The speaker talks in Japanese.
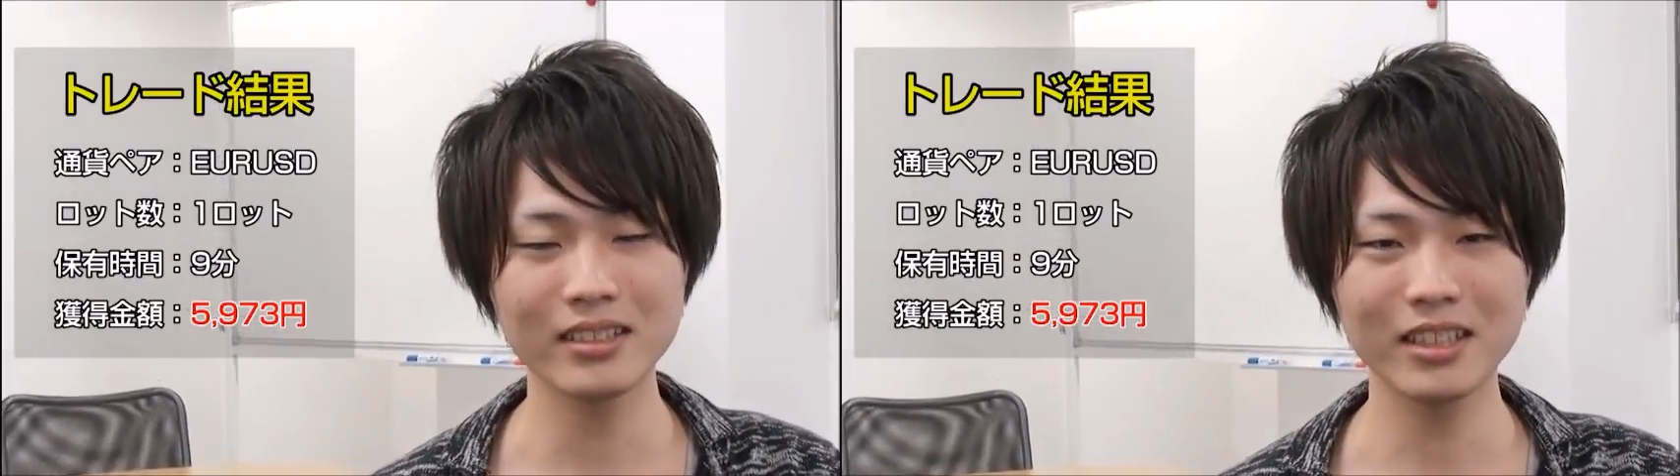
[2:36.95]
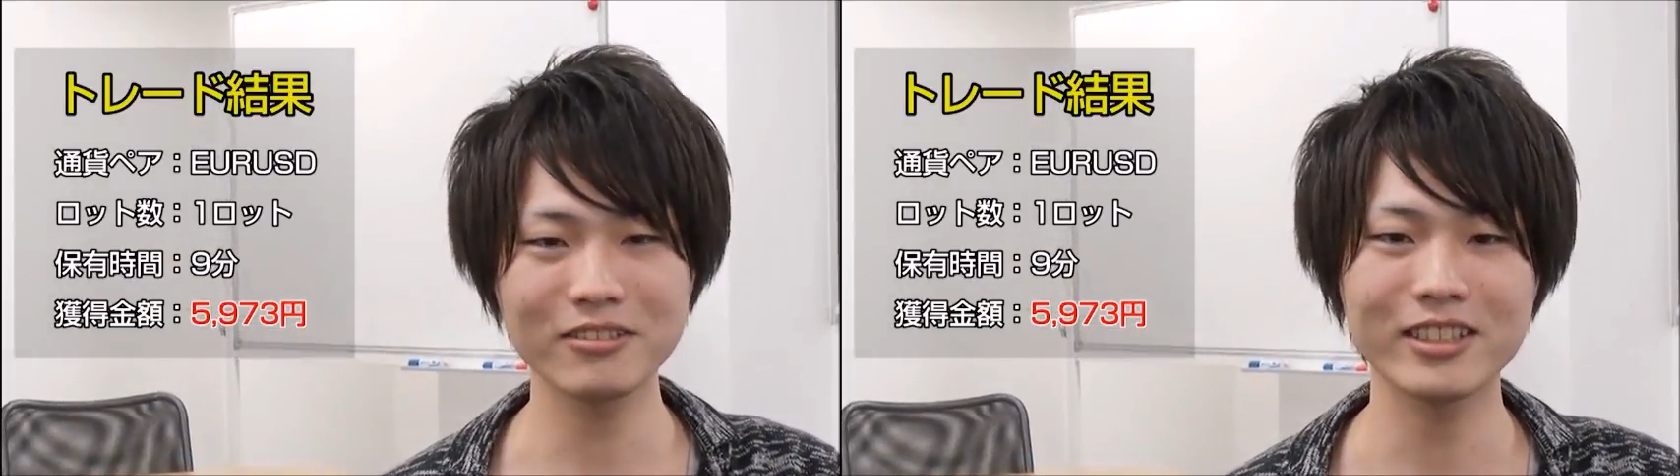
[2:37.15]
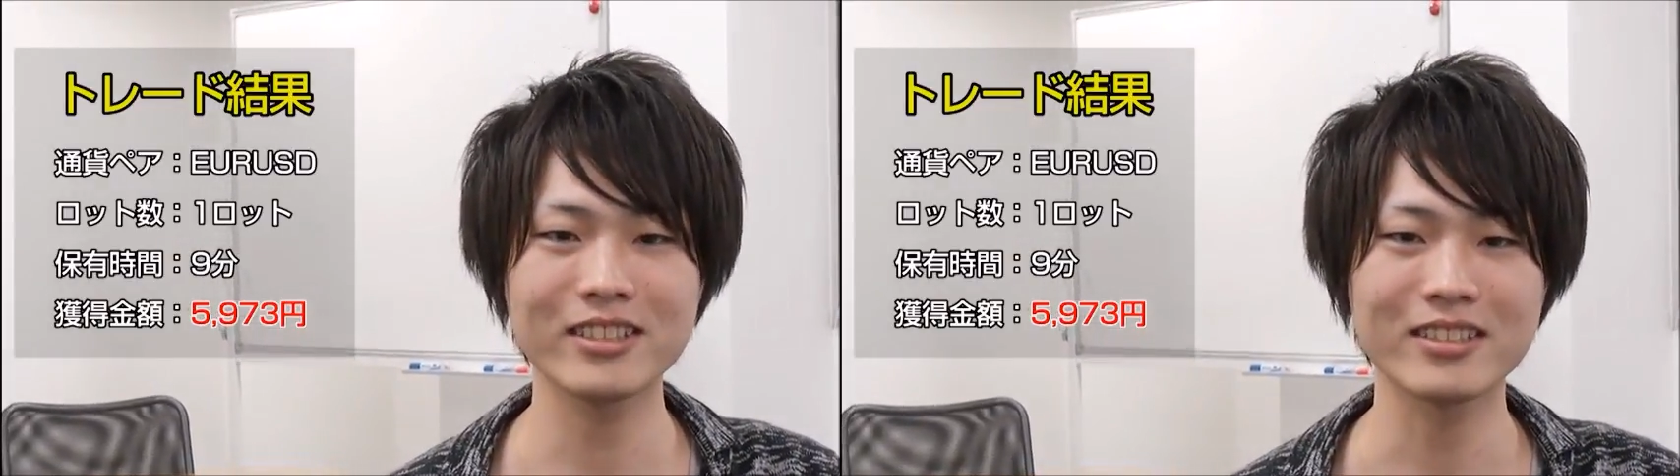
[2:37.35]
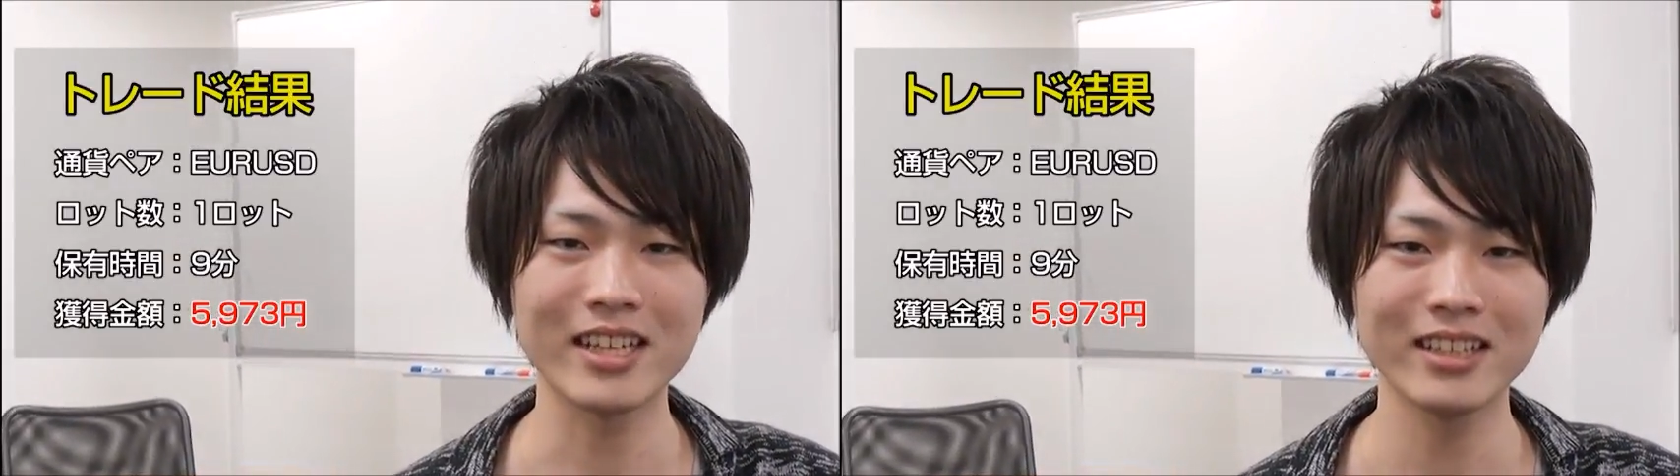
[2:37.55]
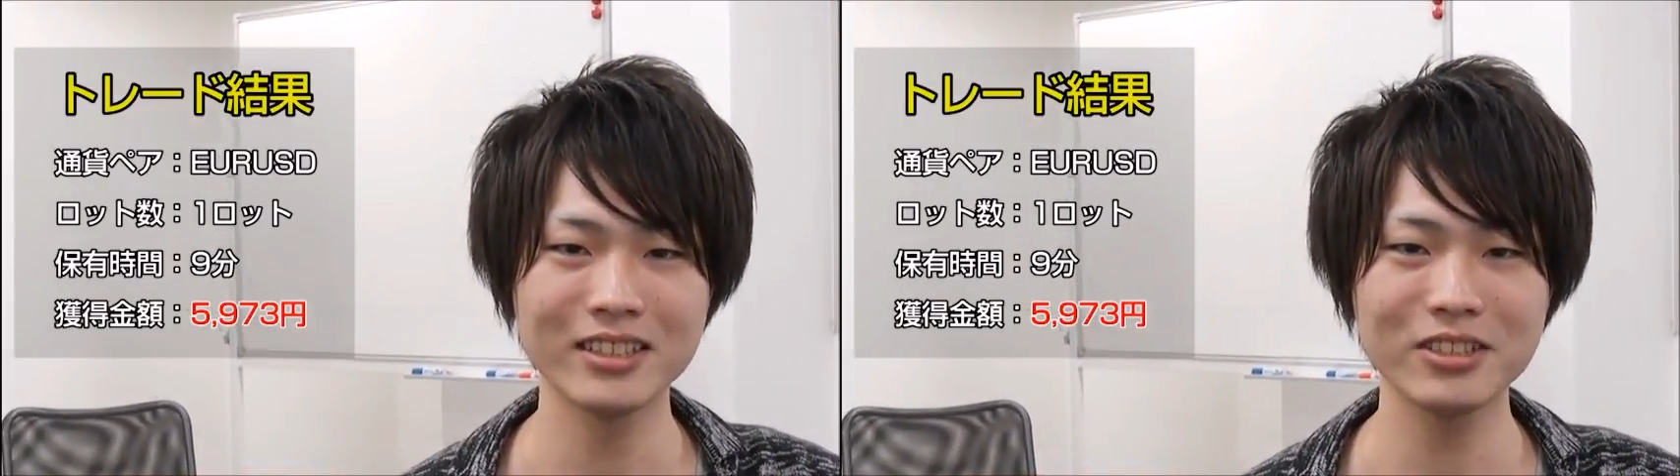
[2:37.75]
なのでです
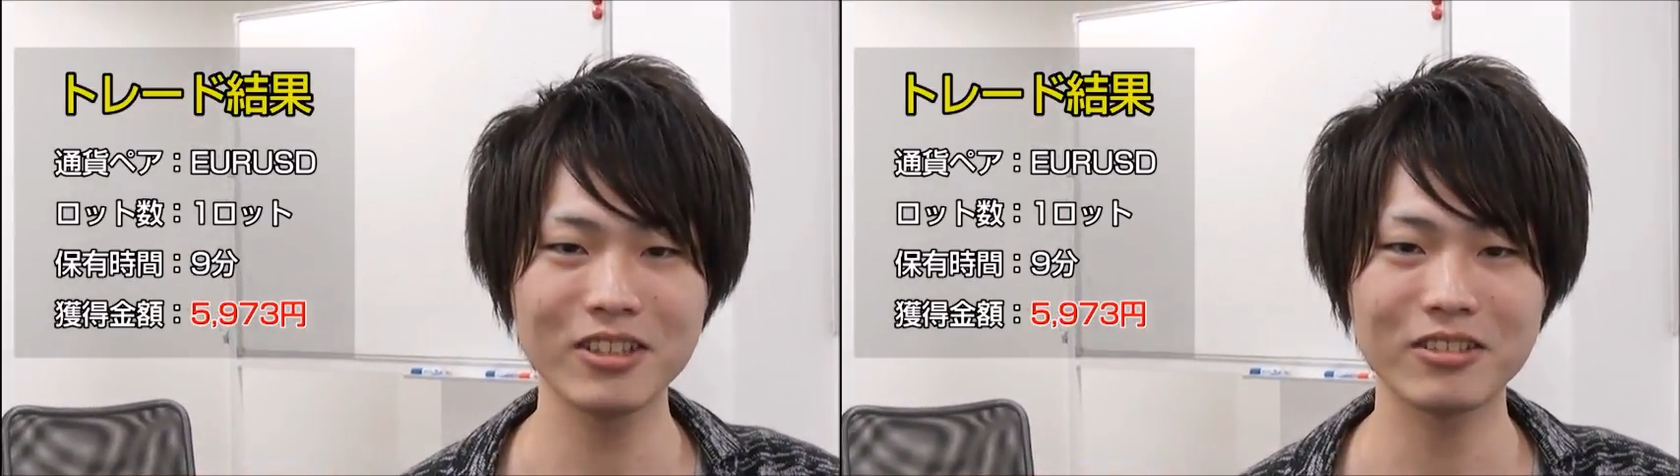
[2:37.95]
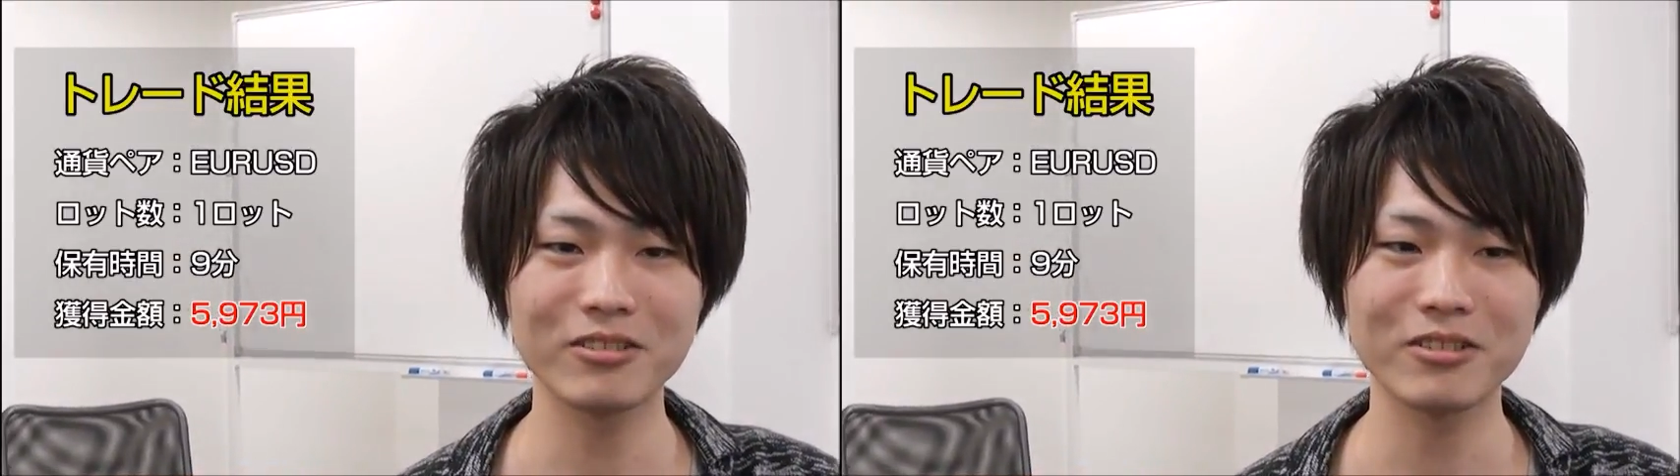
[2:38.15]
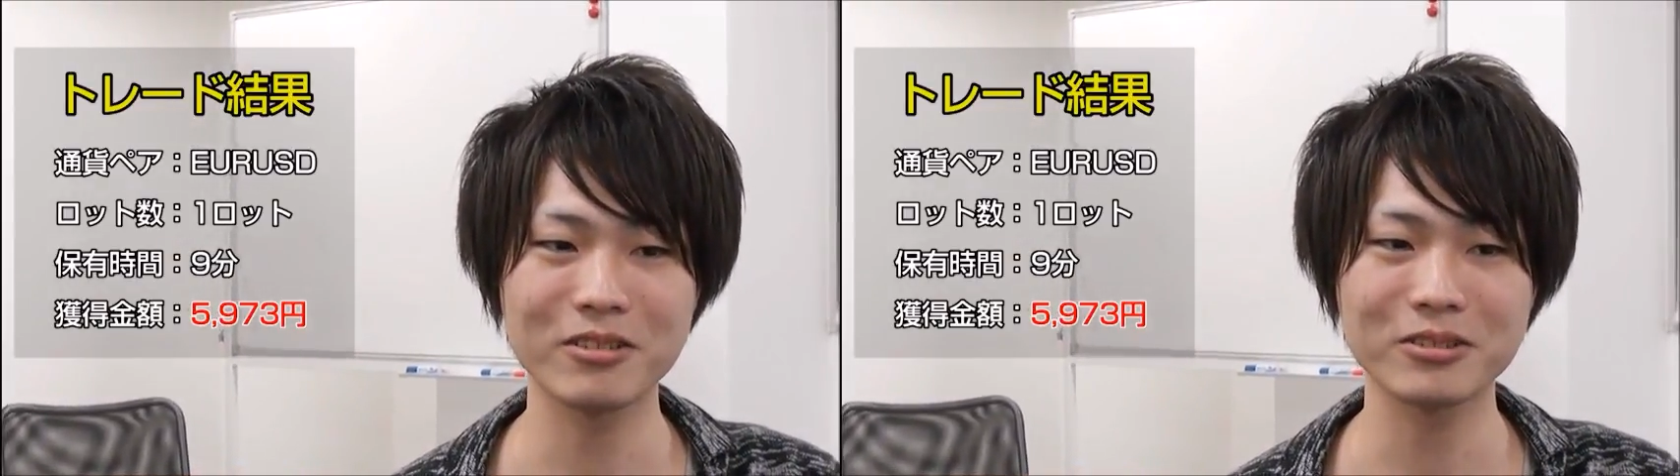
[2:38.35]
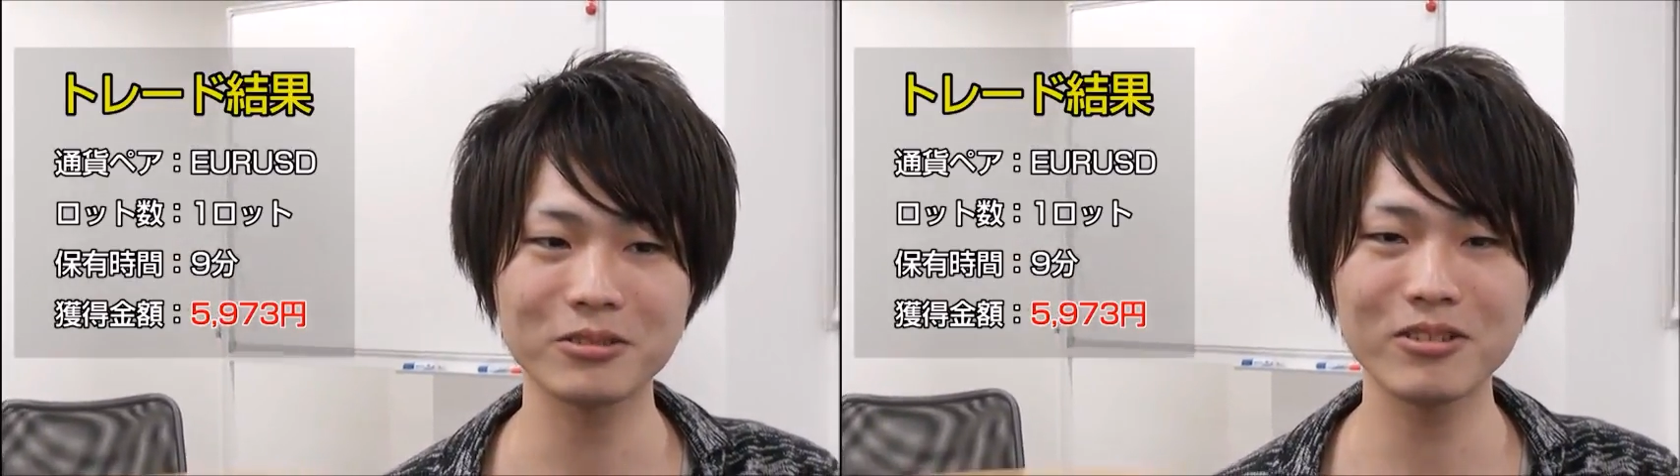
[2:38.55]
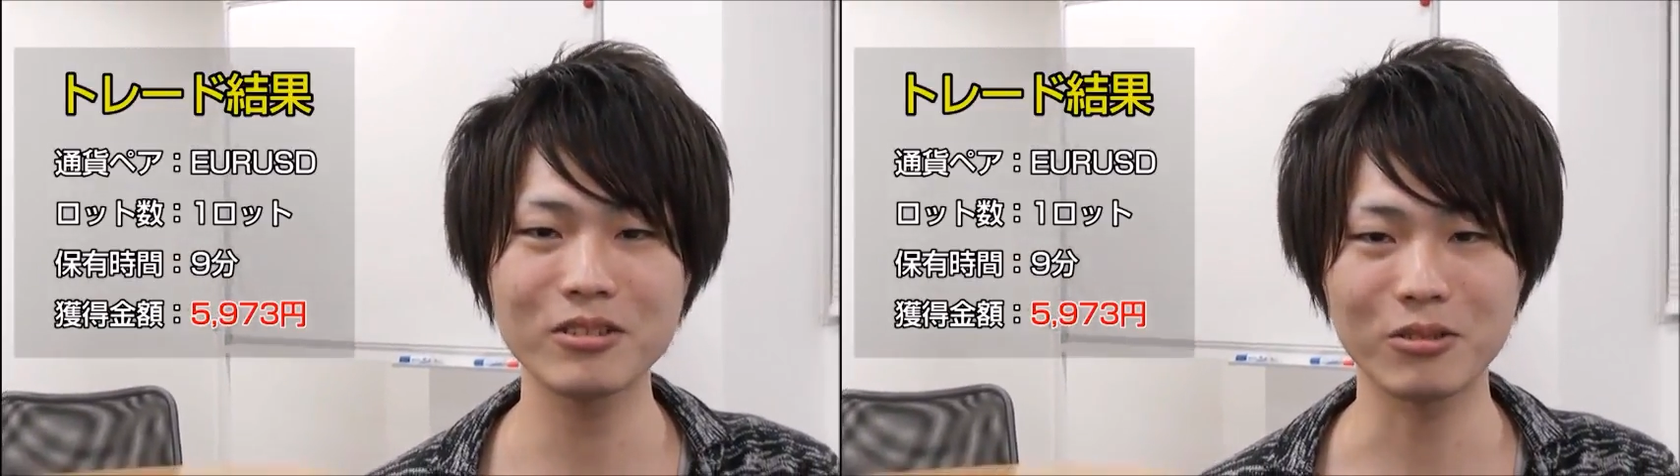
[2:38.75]
ね、ちょっとあの
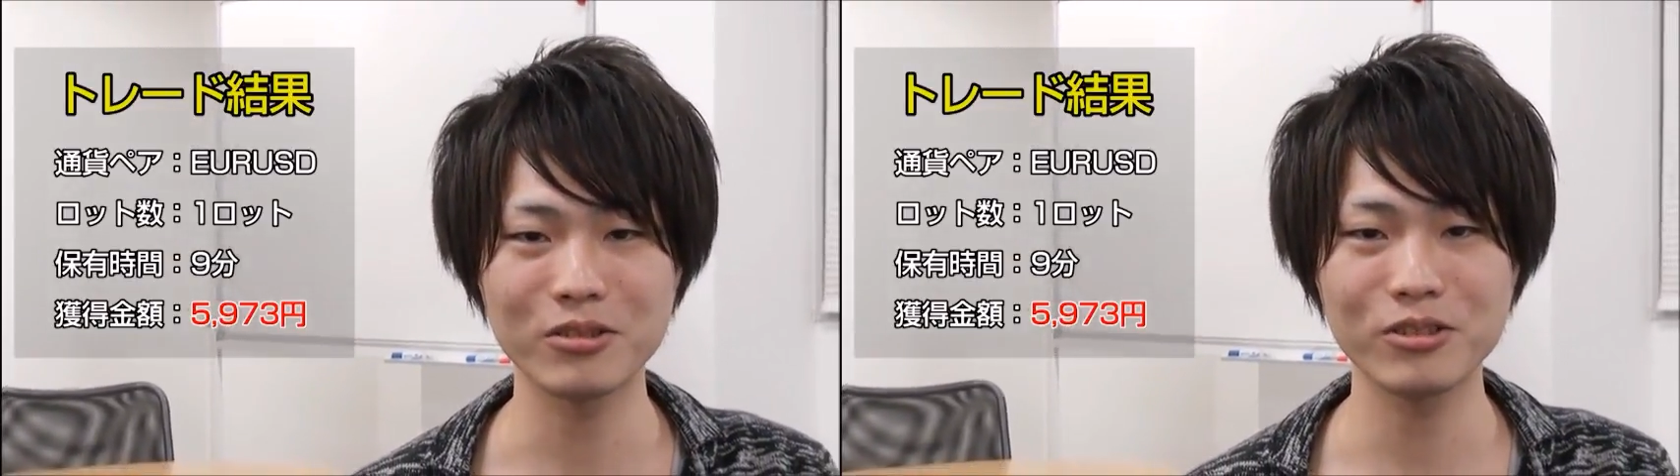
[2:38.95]
その後